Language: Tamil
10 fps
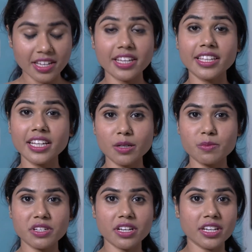இதே
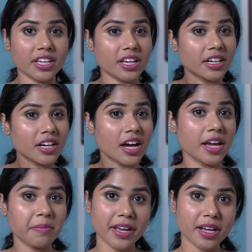லிப்ஸ்டிக்கு நீங்கள் ஐ
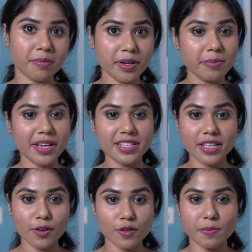மேக்கப்புக்கு
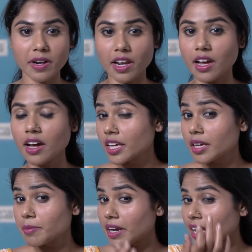பேஸாக யூஸ் பண்ணலாம்
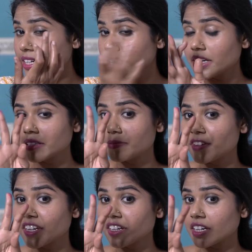இப்போ லைட்டாக இந்த
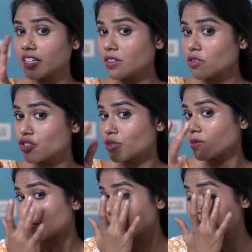ஃபிங்கரில் கொஞ்சம்
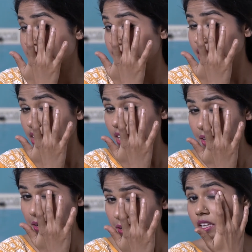லிப்ஸ்டிக் எடுத்திருக்கேன்